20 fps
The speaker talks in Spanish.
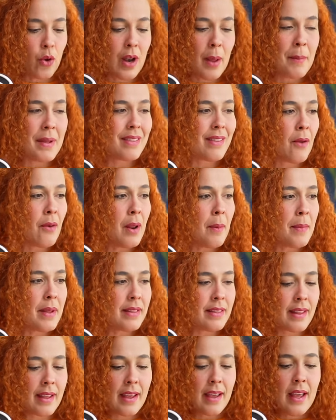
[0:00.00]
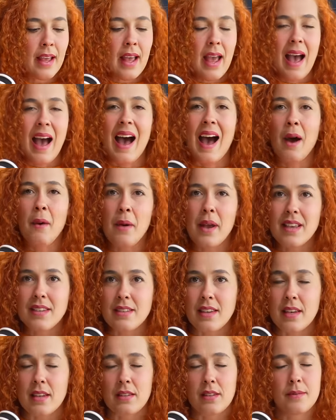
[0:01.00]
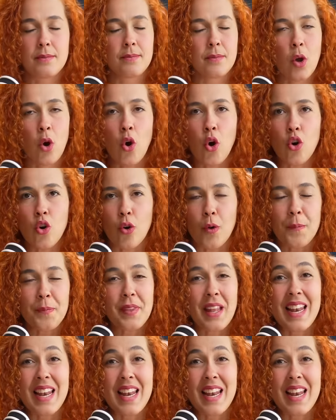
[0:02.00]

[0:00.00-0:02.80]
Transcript: Lamentablemente, a veces Ojo,